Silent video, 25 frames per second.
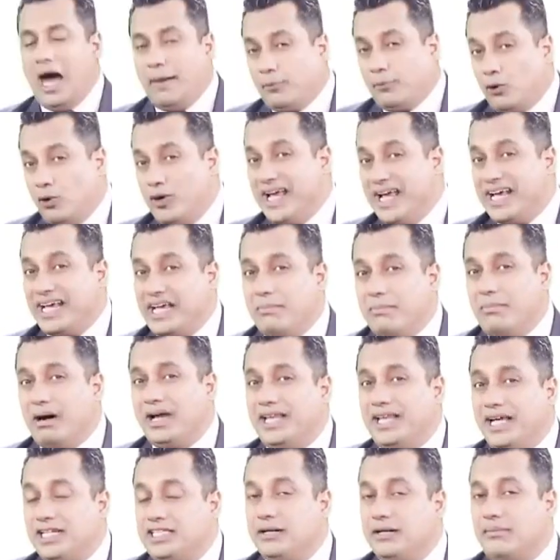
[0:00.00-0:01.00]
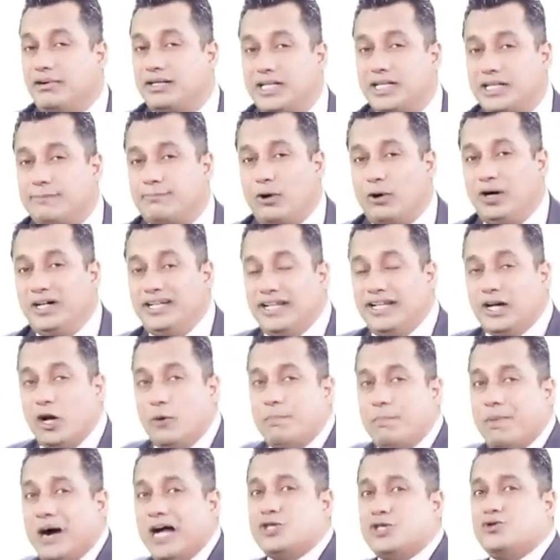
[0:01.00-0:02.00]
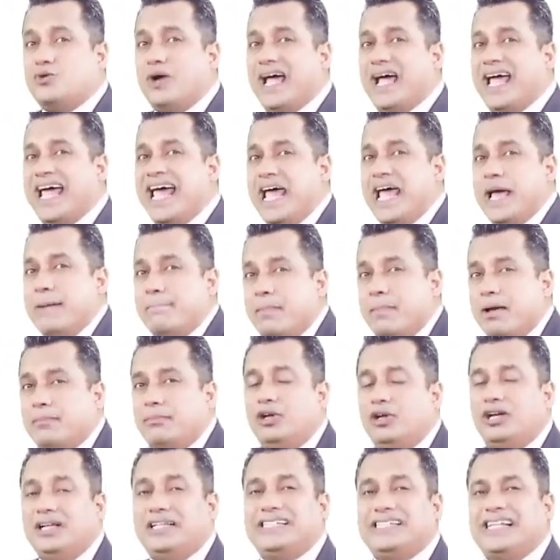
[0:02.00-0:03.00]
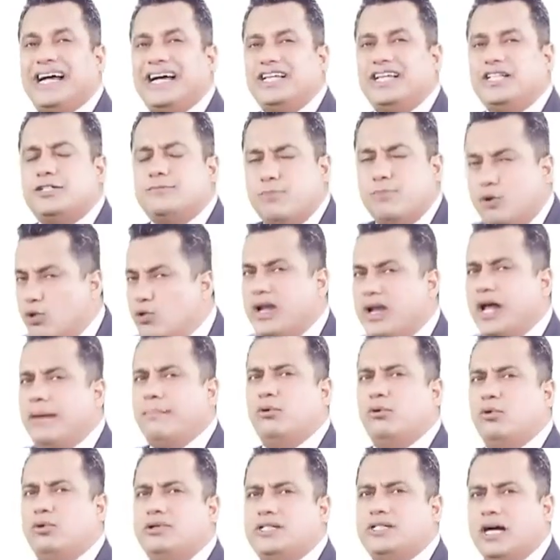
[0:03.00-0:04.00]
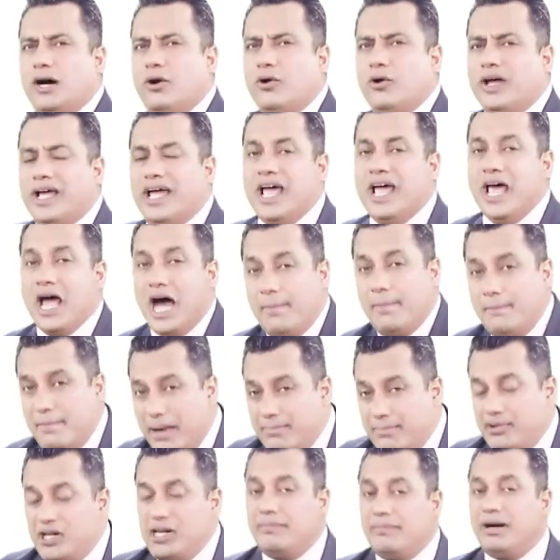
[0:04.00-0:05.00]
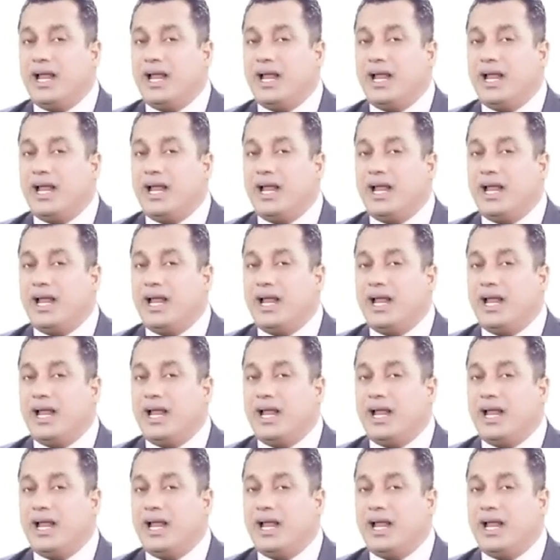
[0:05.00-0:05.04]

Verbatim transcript: आपको एक के बाद एक जबरदस्त पॉइंट दे रहा हूं पांचवा है मेमोरी साइंस भूलना भूल जाओगे अब मेमोरी